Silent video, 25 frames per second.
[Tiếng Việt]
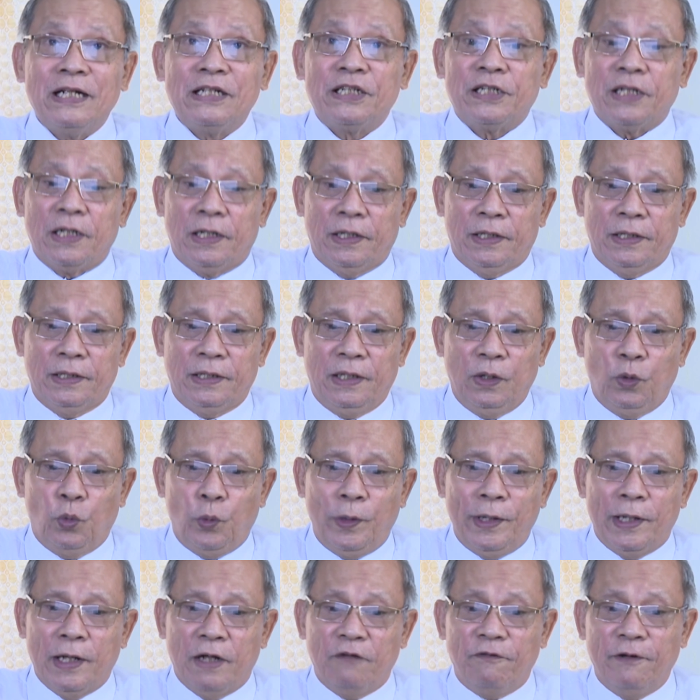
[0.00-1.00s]
Dân Sự thì
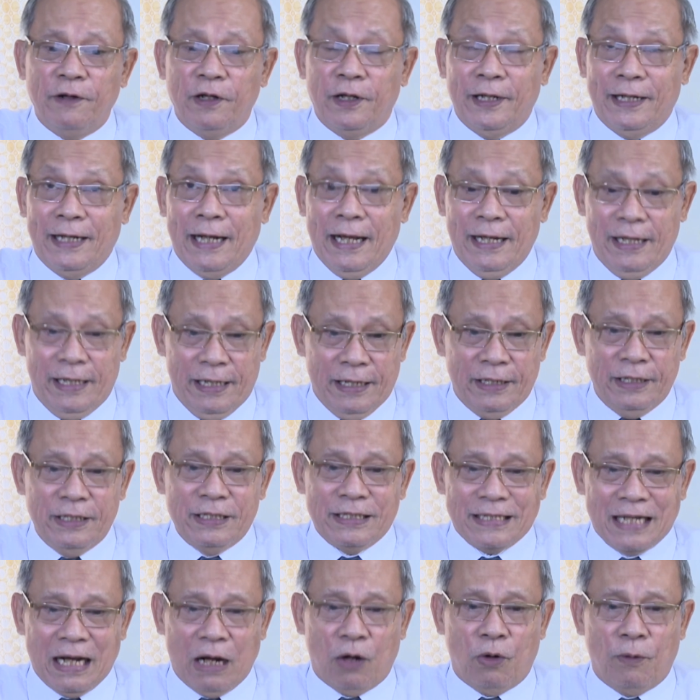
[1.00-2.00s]
quy định về người đại diện như
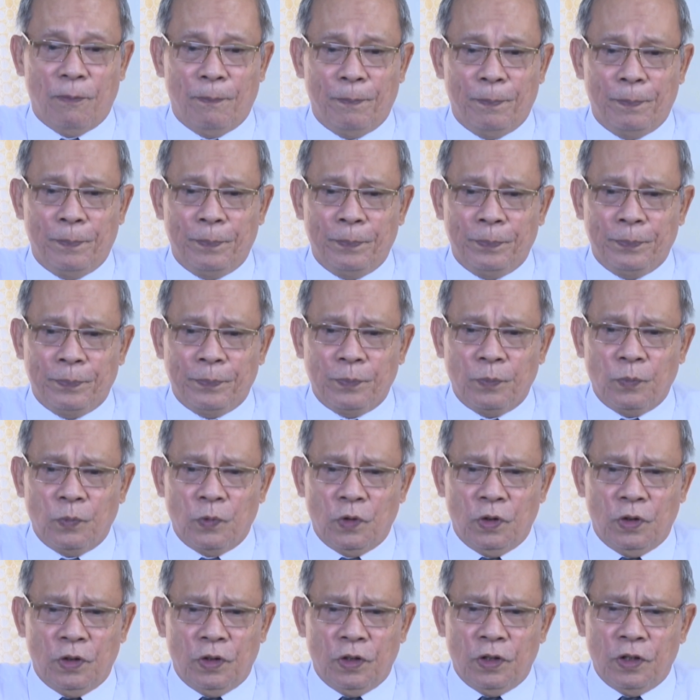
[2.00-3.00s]
sau.
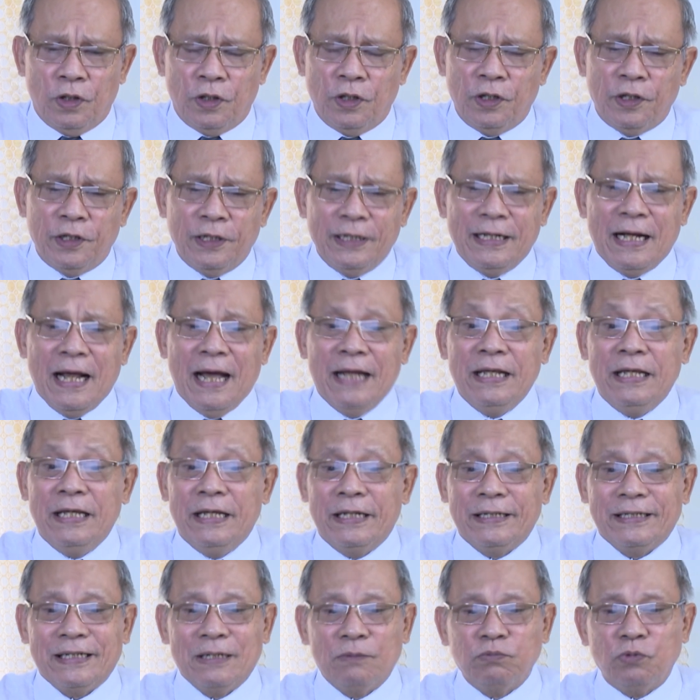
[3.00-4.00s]
Người đại
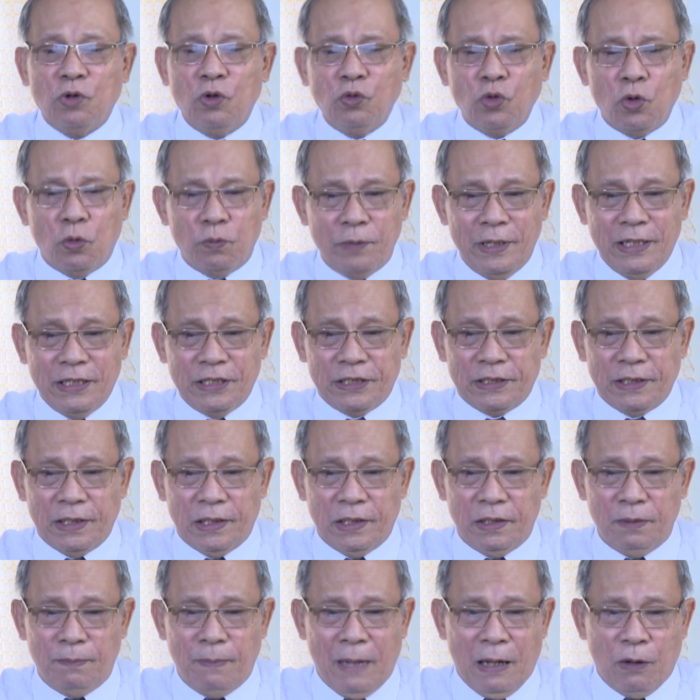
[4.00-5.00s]
diện trong tố tụng dân
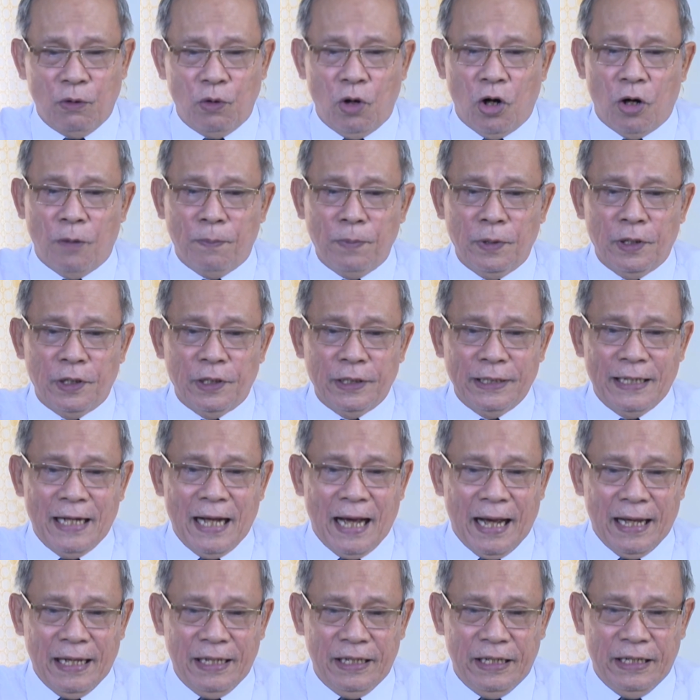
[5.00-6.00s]
sự bao gồm người
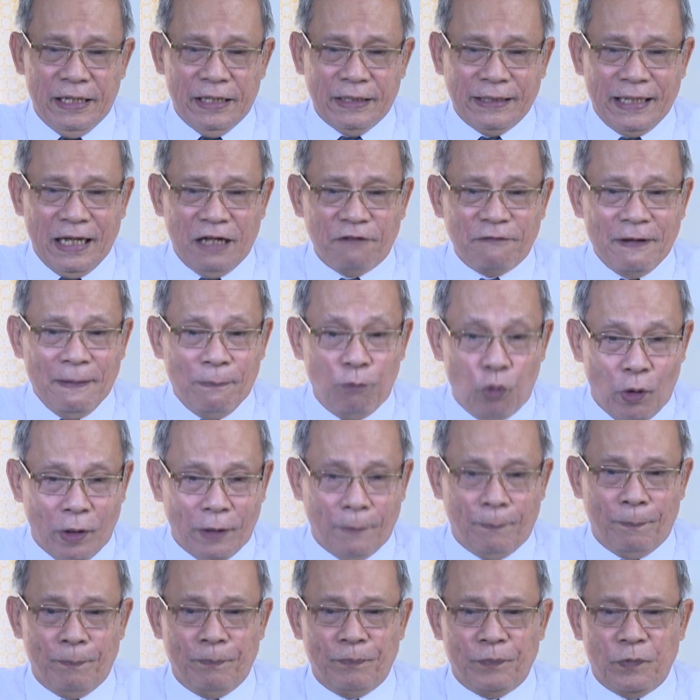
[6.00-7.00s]
đại diện theo pháp luật
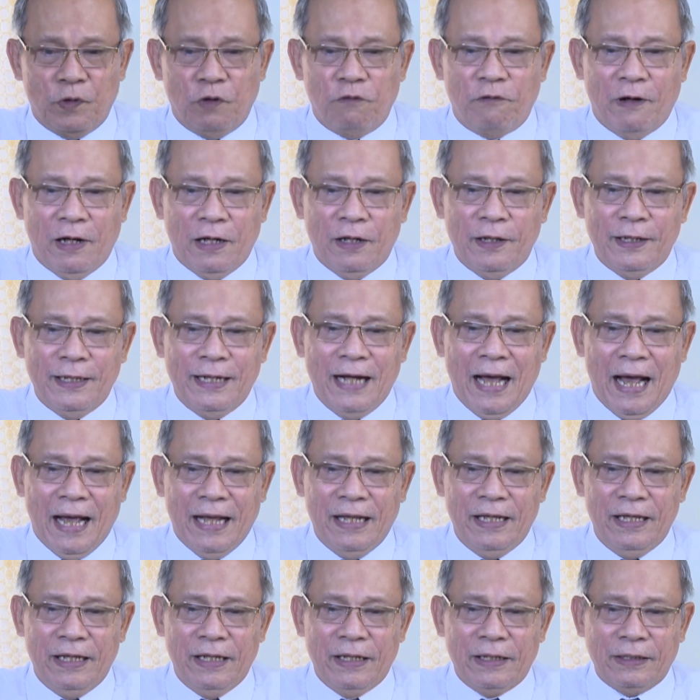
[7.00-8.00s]
và người
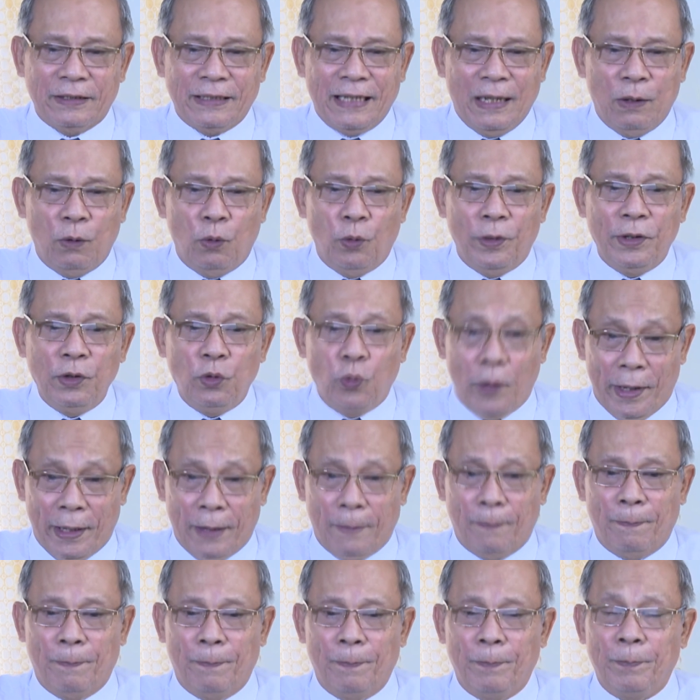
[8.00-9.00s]
đại diện theo ủy quyền.
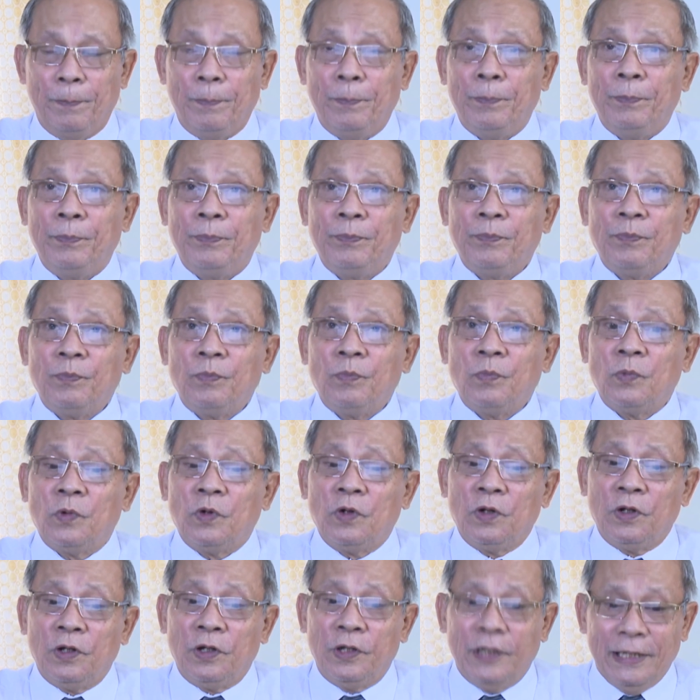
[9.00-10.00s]

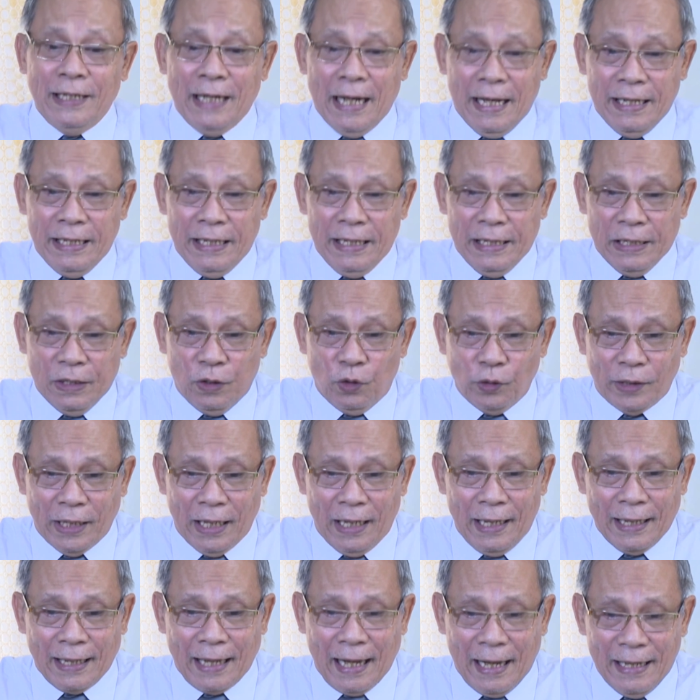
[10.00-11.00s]
Người đại diện có
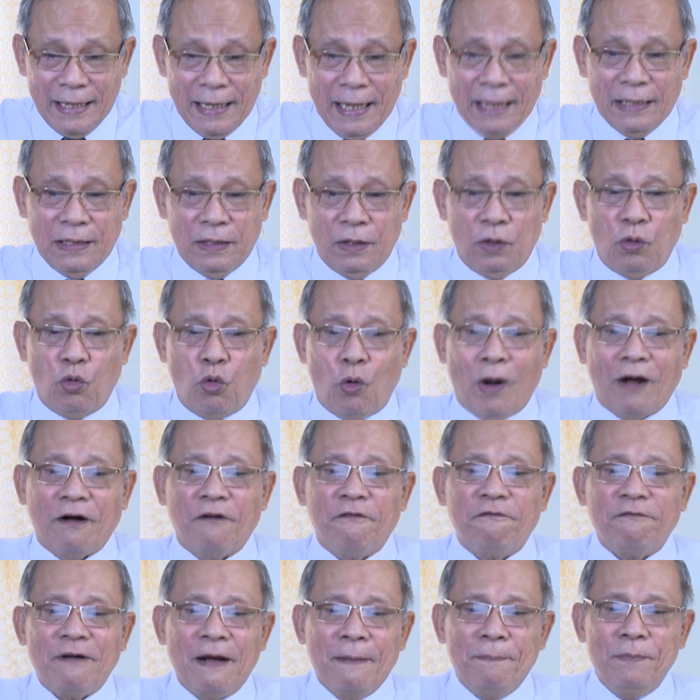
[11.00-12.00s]
thể là cá nhân hoặc
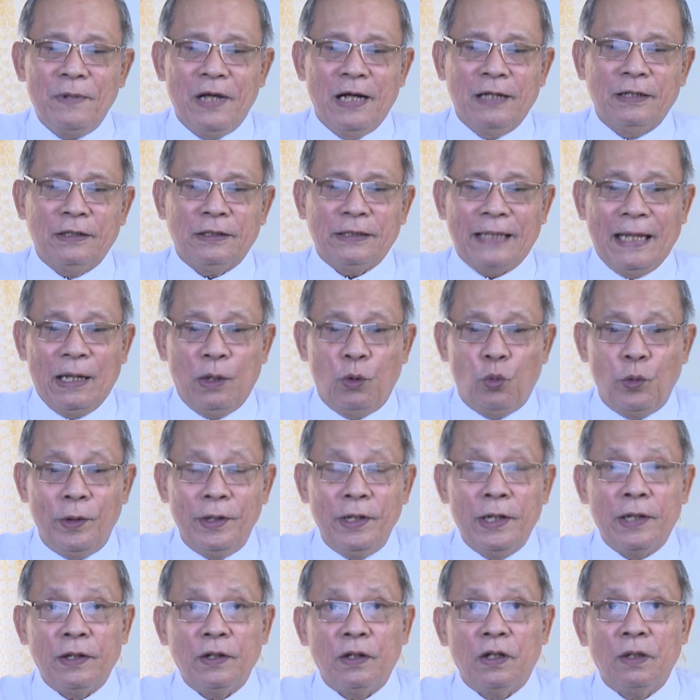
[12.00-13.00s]
pháp nhân theo quy
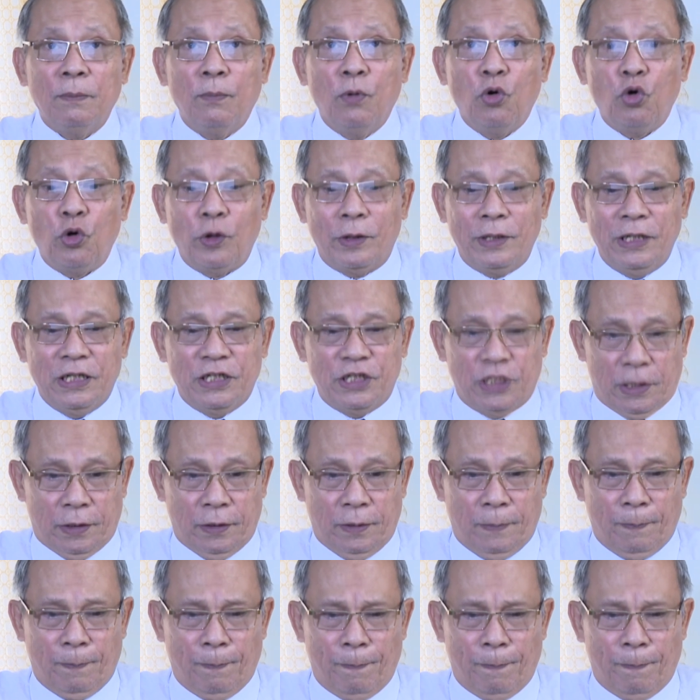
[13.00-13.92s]
định của Bộ Luật Dân Sự.